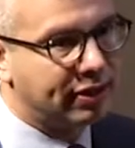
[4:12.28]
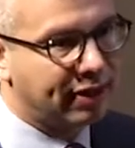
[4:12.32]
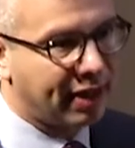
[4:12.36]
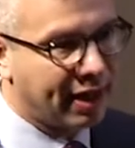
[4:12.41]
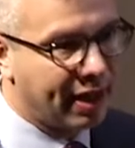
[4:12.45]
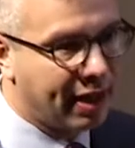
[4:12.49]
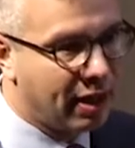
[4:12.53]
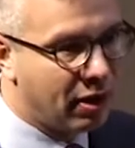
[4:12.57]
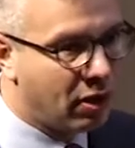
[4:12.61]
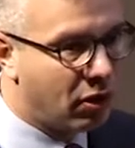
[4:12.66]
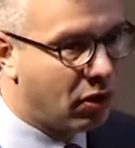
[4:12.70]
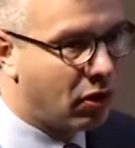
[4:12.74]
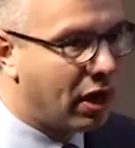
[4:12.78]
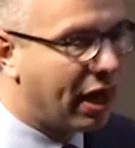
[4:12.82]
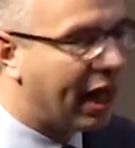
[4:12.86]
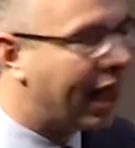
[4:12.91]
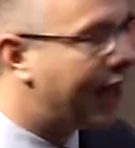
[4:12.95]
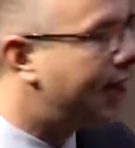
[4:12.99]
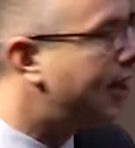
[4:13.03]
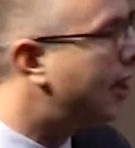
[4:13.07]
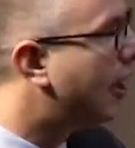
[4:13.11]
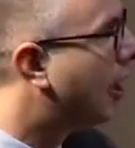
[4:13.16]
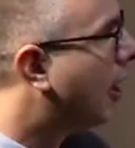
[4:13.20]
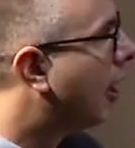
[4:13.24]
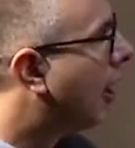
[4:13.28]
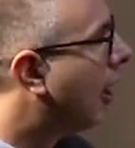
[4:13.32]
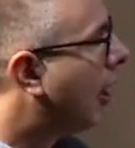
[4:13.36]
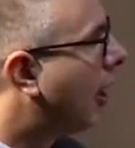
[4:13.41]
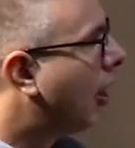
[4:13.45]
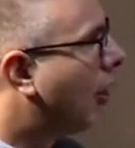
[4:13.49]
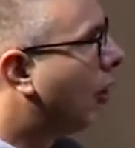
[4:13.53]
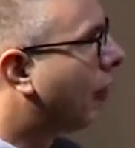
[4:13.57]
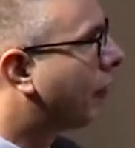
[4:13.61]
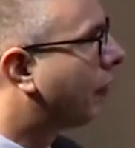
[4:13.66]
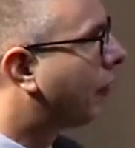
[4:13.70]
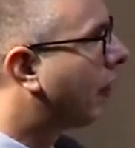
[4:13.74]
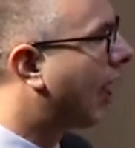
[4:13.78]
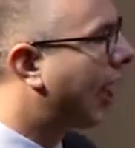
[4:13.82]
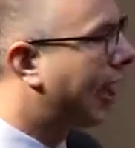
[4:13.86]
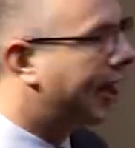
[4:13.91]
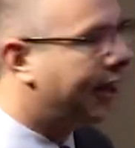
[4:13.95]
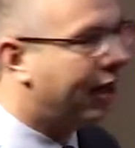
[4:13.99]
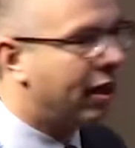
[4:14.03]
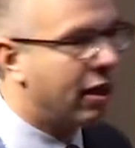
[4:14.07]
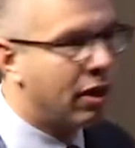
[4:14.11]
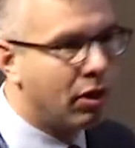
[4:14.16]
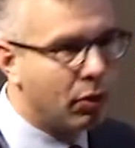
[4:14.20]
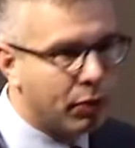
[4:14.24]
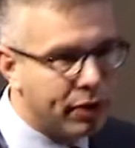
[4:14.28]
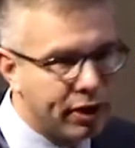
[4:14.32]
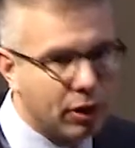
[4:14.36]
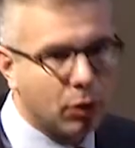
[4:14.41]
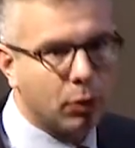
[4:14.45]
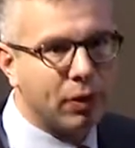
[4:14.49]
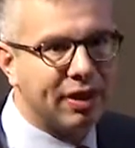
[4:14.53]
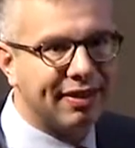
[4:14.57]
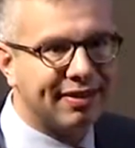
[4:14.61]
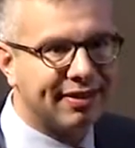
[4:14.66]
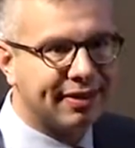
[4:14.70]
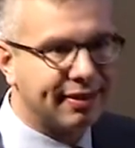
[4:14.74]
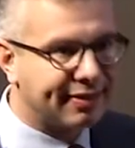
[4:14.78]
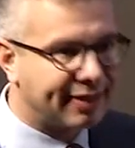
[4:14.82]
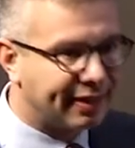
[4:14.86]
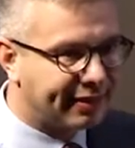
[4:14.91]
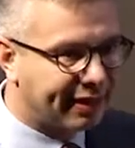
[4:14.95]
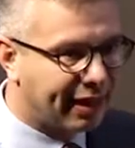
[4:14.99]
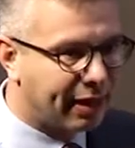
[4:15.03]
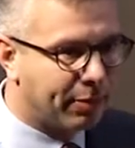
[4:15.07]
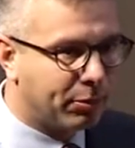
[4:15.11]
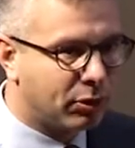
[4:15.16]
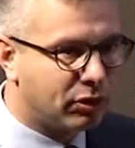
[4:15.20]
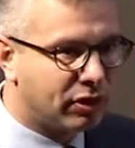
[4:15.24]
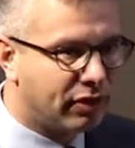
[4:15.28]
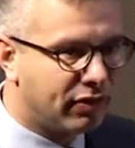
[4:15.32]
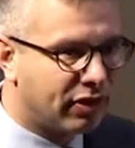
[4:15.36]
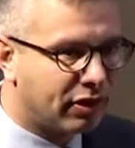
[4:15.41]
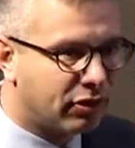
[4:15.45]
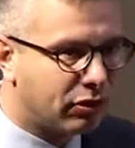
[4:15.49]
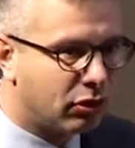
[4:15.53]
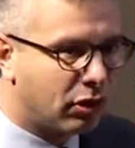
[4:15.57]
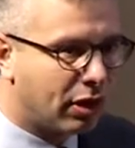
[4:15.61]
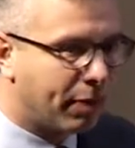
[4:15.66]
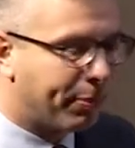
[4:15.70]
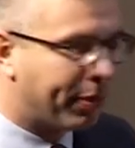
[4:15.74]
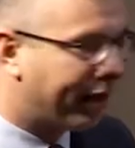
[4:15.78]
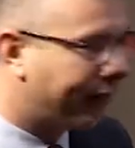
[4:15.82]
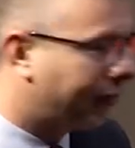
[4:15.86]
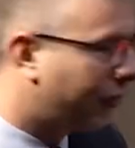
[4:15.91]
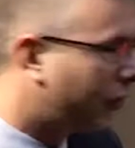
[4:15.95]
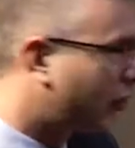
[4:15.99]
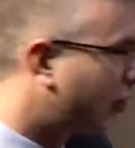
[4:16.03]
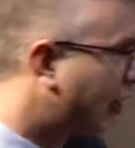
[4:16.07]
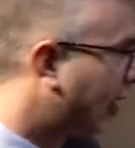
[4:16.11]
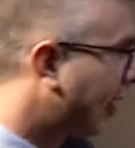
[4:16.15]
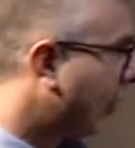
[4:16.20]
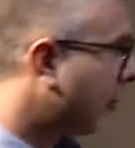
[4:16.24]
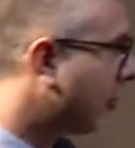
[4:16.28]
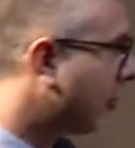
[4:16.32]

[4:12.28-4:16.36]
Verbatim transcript: tra online e offline. Quindi questa è stata la motivazione per affrontare